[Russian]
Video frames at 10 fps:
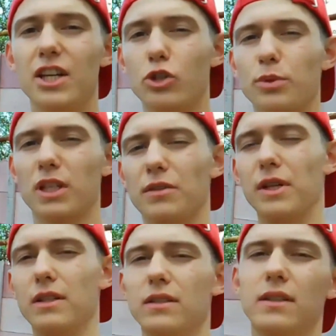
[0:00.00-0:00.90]
и о чем это
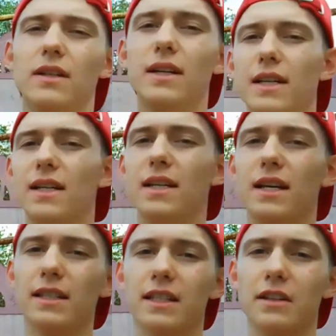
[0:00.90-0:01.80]
говорит?
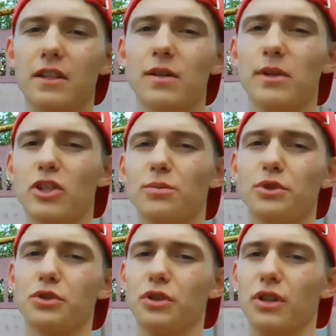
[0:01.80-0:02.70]
Это говорит нам о
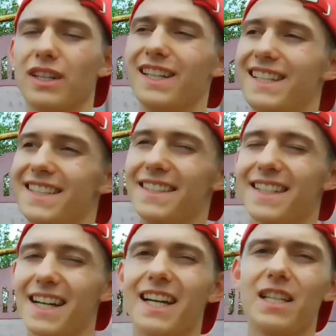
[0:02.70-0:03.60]
том, что
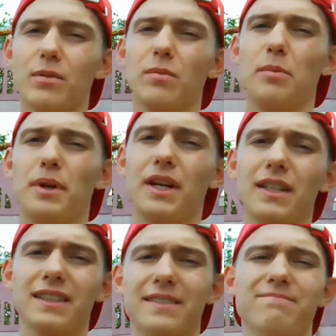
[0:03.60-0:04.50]
какая не была бы
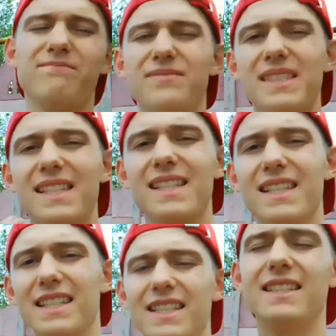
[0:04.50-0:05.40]
преграда,
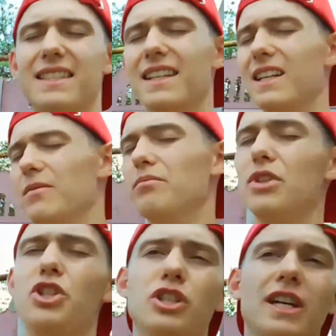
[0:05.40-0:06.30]
цель,
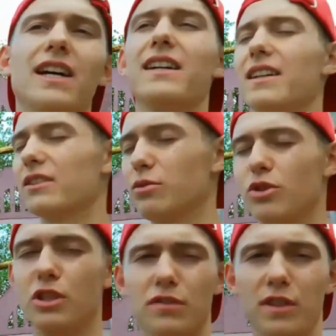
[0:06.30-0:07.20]
мечта
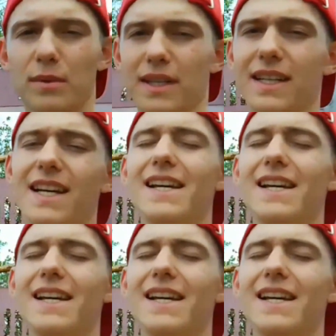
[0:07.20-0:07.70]
осуществима.